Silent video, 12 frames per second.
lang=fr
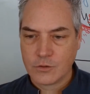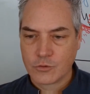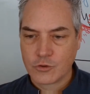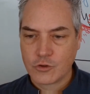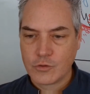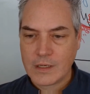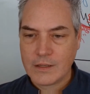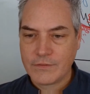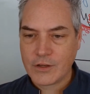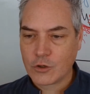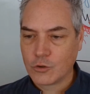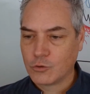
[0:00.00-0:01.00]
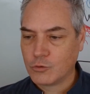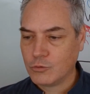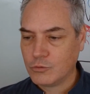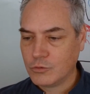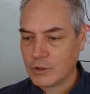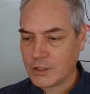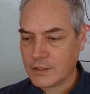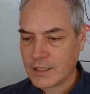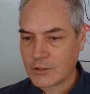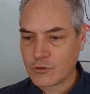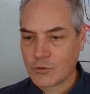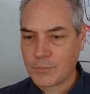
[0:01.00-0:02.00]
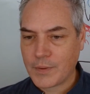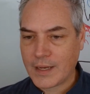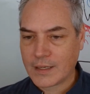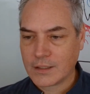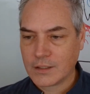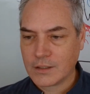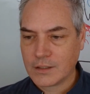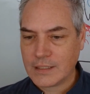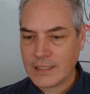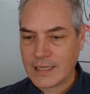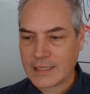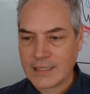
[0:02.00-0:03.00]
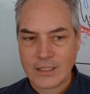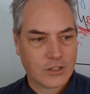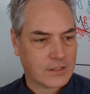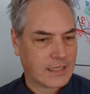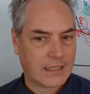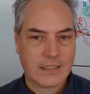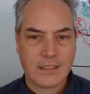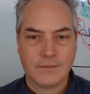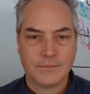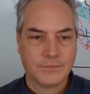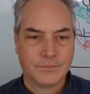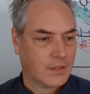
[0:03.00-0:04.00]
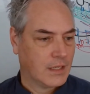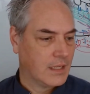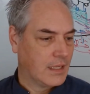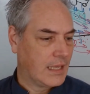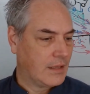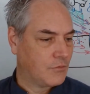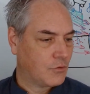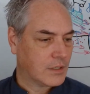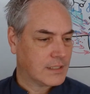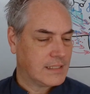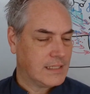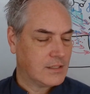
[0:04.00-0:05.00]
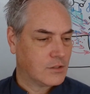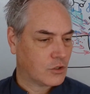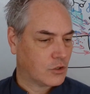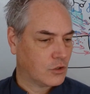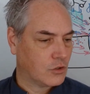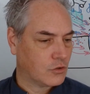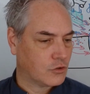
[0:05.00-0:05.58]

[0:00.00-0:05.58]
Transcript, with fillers: Donc, je suis allé faire un tour dans un parc il y a quelques années et voici ce que